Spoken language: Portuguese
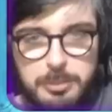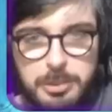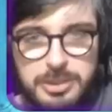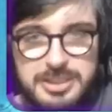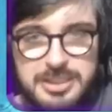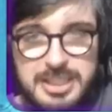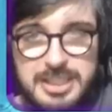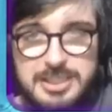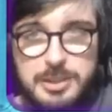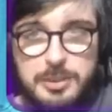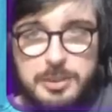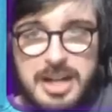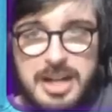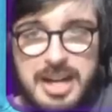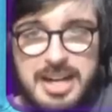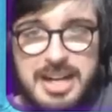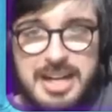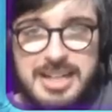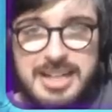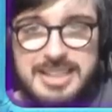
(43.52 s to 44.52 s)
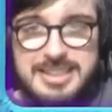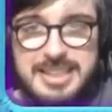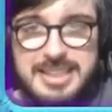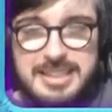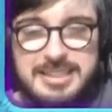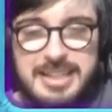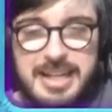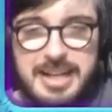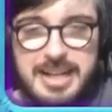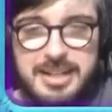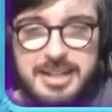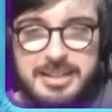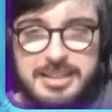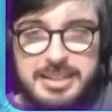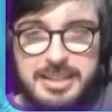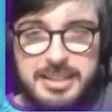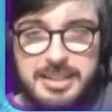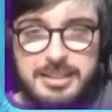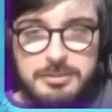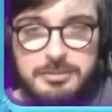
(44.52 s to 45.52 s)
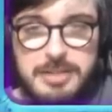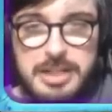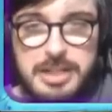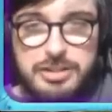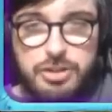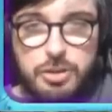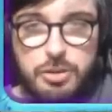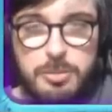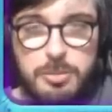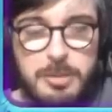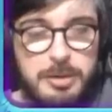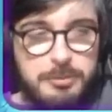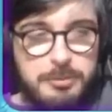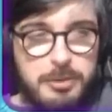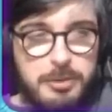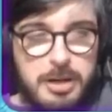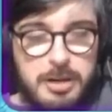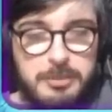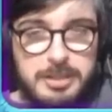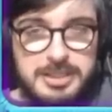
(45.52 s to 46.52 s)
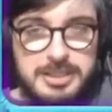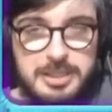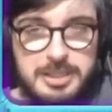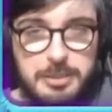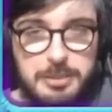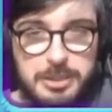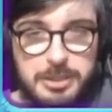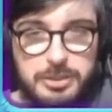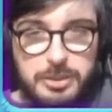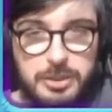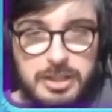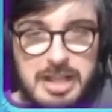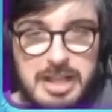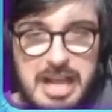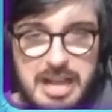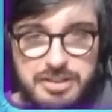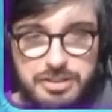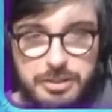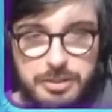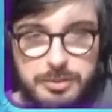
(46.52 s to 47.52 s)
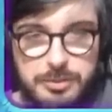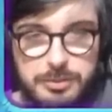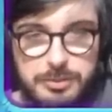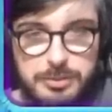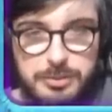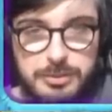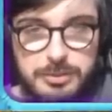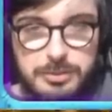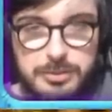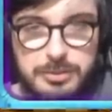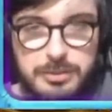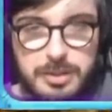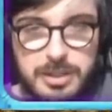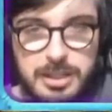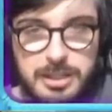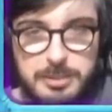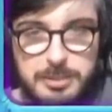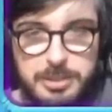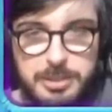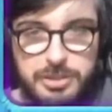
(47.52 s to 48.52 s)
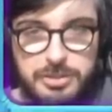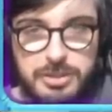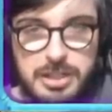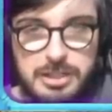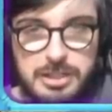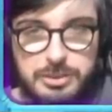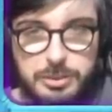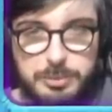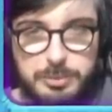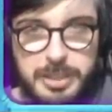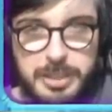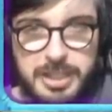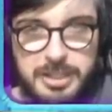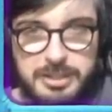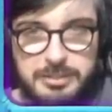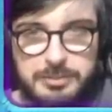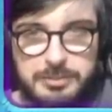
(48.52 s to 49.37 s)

Pô, será que se eu cagar nessa terra aqui, vai de alguma forma ser uma trollagem com, com aquele bicho lá topeira?